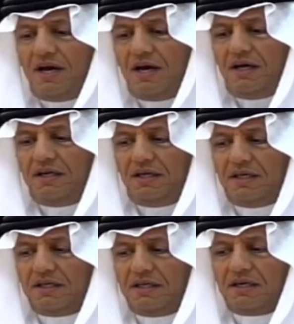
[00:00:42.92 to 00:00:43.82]
احنا
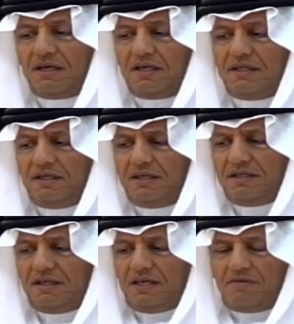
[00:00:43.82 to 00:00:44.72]
الحقيقة قناة
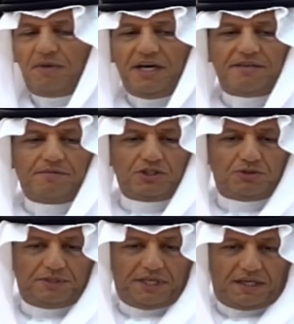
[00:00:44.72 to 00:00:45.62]
ما احنا
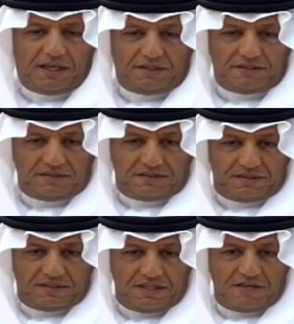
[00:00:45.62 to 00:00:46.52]
محسوبين على احد
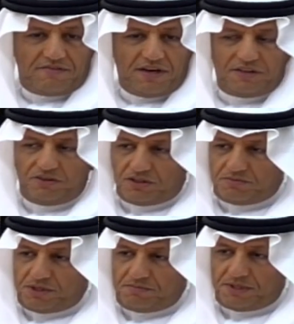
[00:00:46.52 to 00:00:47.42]
فهذه نقطة
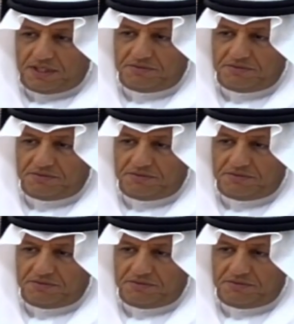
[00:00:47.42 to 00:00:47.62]
مهمة لازم